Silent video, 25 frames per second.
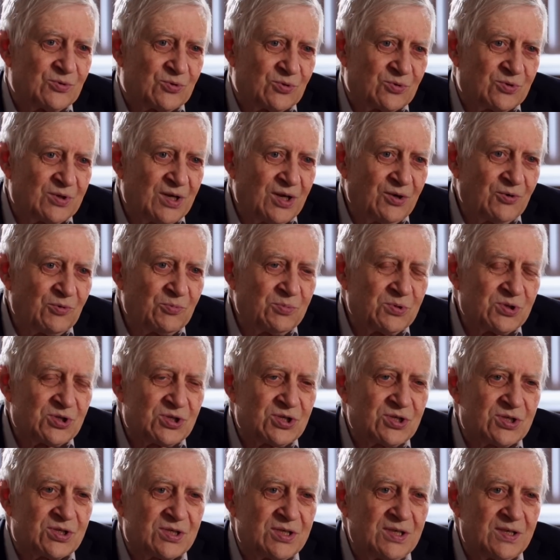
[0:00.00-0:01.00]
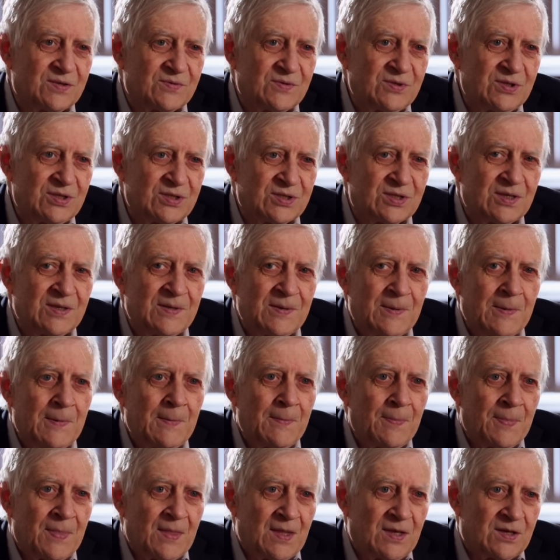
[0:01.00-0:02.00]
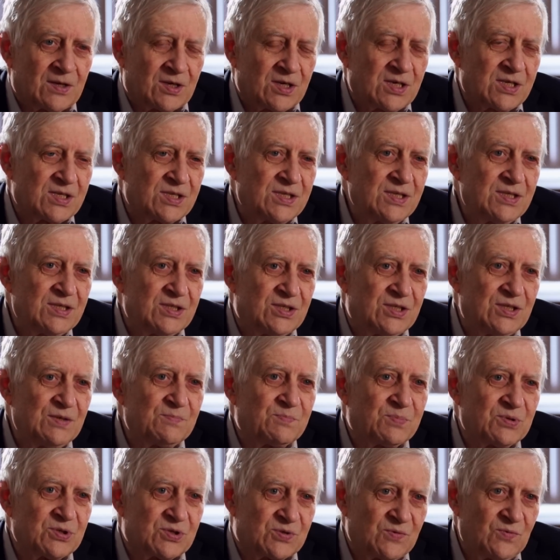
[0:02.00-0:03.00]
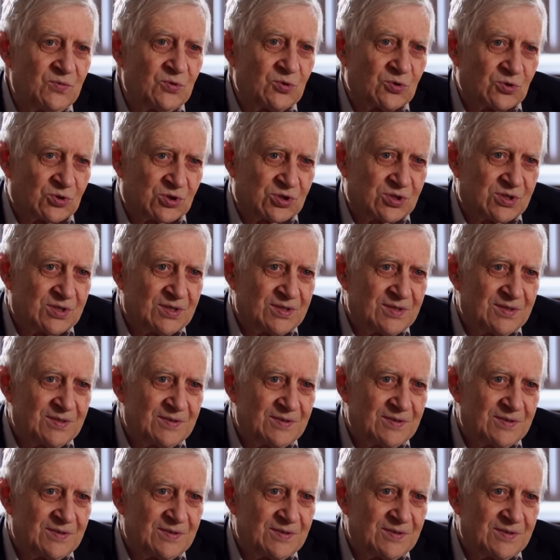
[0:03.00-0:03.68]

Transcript: Другая область исследования это разные типы звезд –